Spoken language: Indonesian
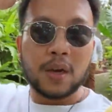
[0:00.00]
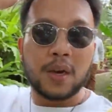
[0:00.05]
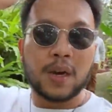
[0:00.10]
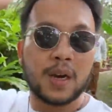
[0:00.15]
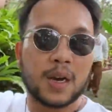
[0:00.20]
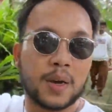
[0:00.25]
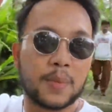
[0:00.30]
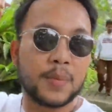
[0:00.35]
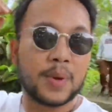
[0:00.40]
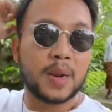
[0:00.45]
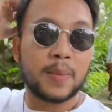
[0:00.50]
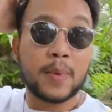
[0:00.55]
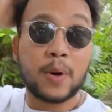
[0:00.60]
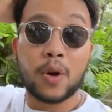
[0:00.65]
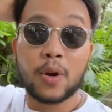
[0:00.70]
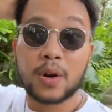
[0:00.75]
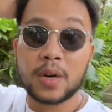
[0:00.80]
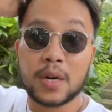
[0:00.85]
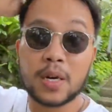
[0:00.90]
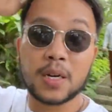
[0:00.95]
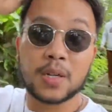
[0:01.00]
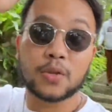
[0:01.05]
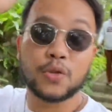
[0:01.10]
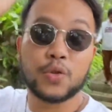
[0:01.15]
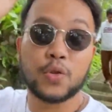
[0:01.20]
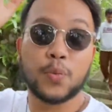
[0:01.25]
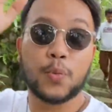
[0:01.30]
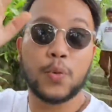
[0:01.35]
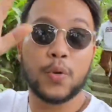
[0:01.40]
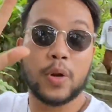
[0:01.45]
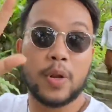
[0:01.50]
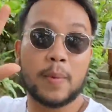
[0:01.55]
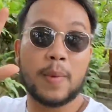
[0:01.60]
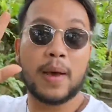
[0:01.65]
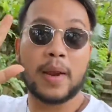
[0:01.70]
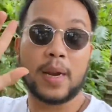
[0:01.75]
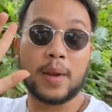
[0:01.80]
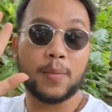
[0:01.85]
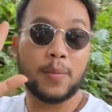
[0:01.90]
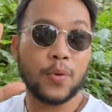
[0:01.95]
eh, minimal order
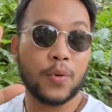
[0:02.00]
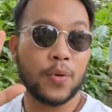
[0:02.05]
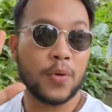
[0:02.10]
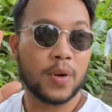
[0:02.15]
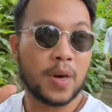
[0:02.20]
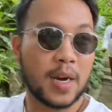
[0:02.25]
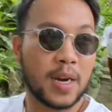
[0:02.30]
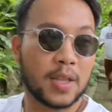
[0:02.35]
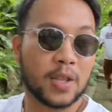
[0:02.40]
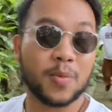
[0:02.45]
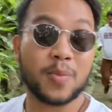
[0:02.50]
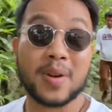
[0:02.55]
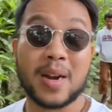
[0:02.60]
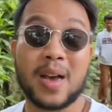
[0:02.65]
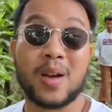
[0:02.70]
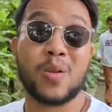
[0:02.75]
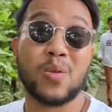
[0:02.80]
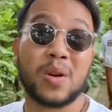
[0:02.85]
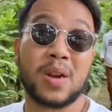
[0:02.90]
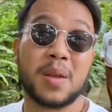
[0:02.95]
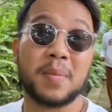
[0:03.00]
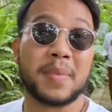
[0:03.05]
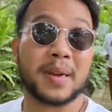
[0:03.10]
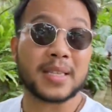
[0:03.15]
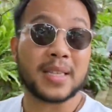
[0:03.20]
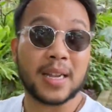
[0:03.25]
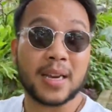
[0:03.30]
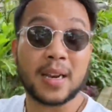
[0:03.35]
75.000 dan itu berlaku kelipatan.